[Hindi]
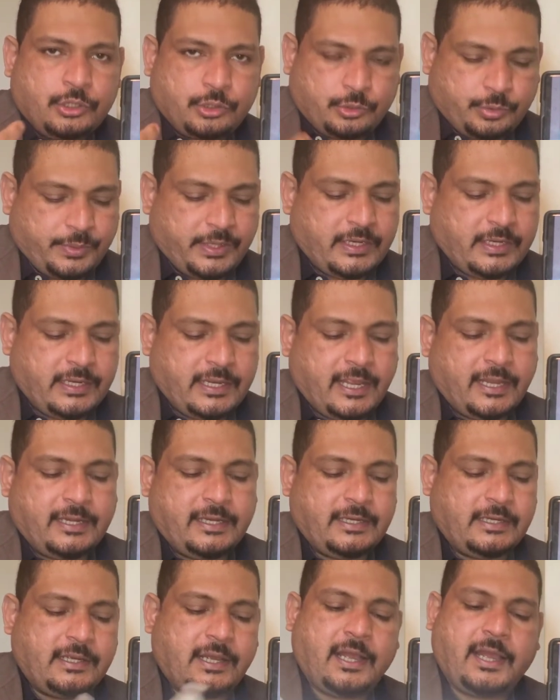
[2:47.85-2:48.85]
स्विंग
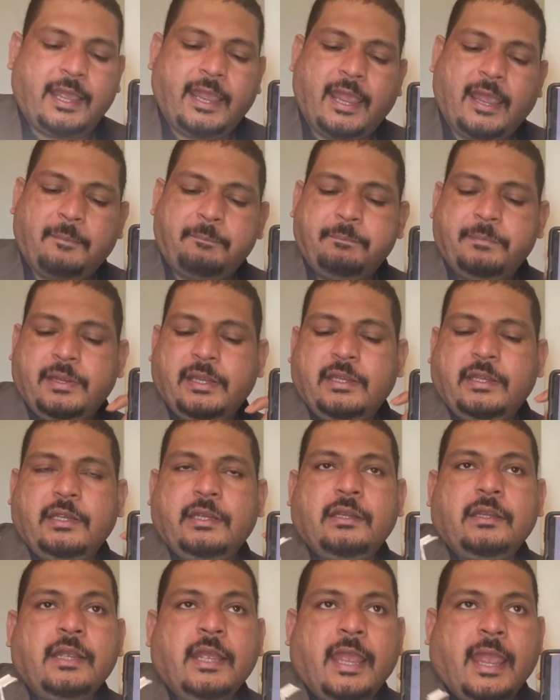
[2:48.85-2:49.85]
गैनी का ऐप
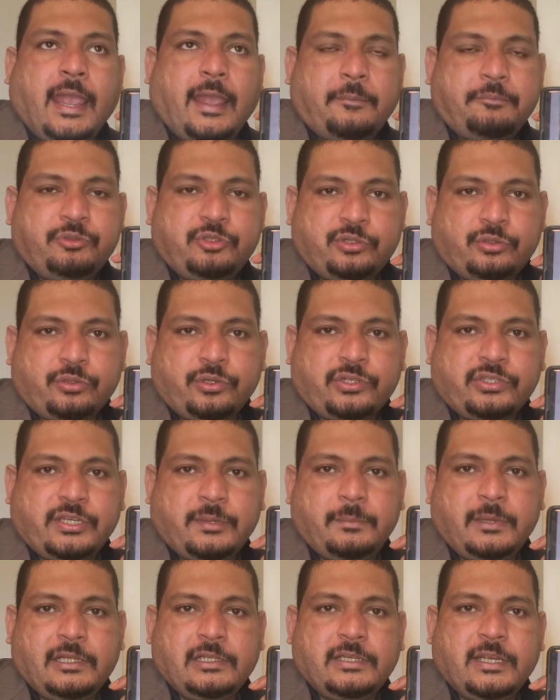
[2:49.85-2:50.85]
भी ऐप स्टोर
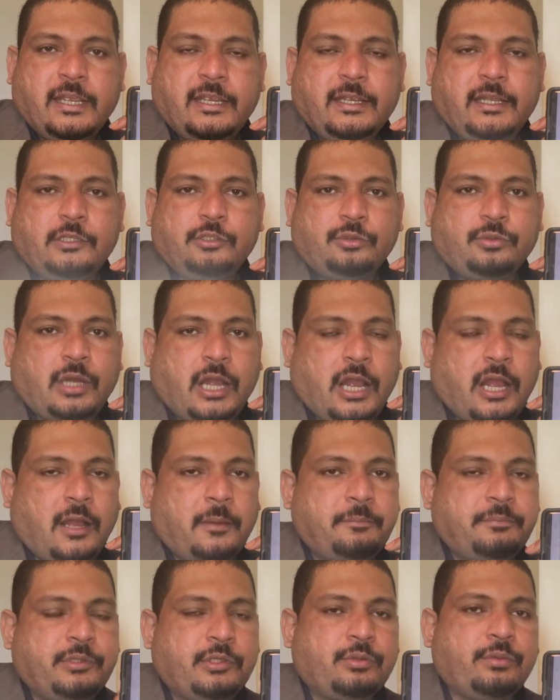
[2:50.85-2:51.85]
से मिल जाएगा तो
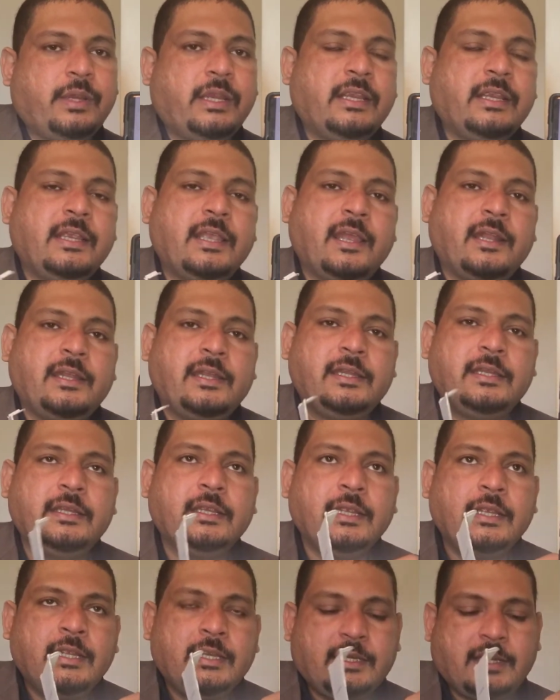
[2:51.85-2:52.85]
आप स्विंग गैनी
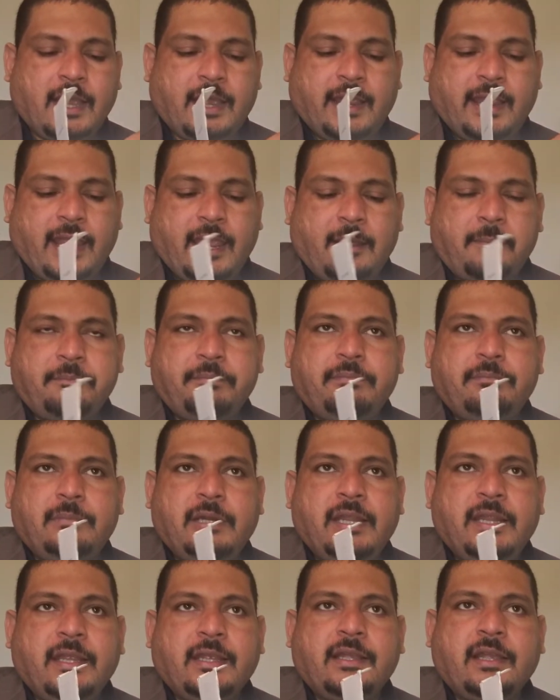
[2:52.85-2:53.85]
का ऐप
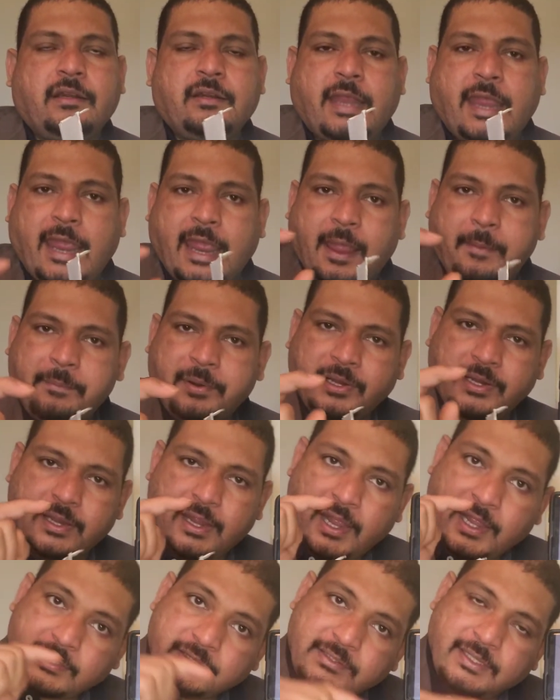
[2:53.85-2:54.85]
लेकर ऐप के
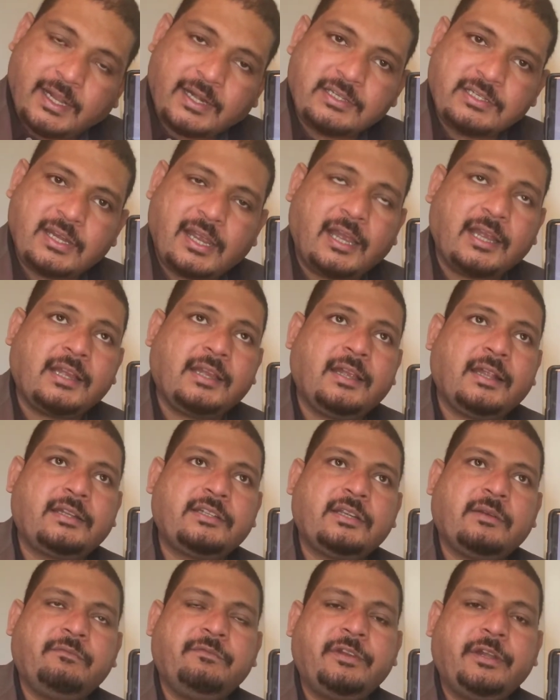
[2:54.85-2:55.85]
अंदर जाकर
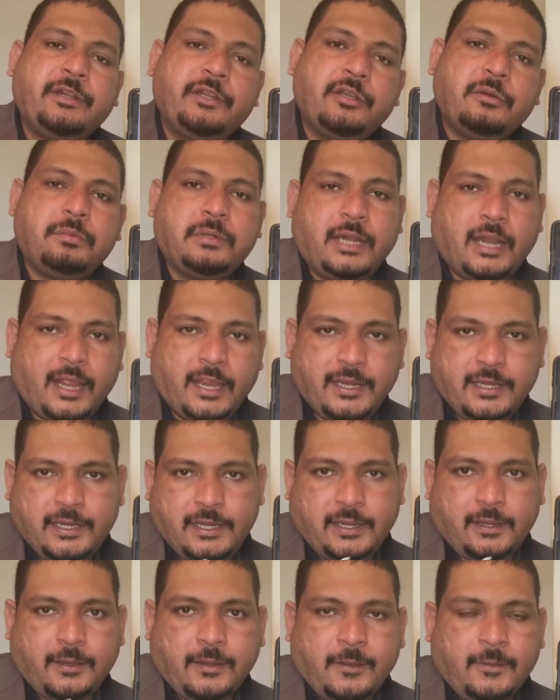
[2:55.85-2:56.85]
जब वीडियो
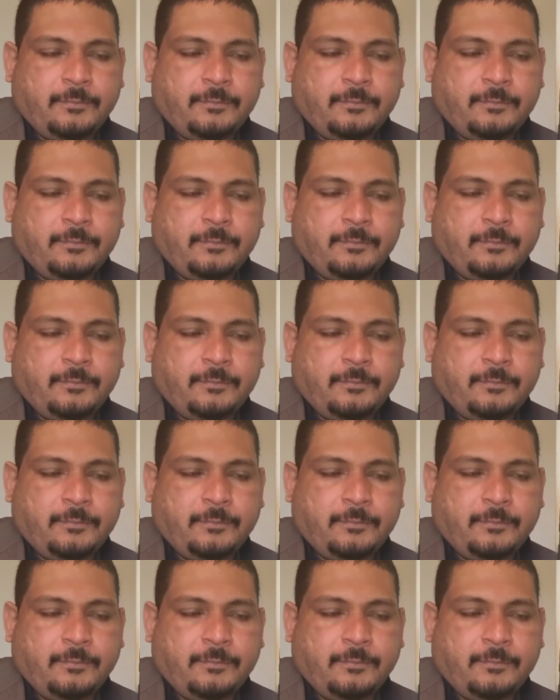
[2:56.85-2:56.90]
बनाएंगे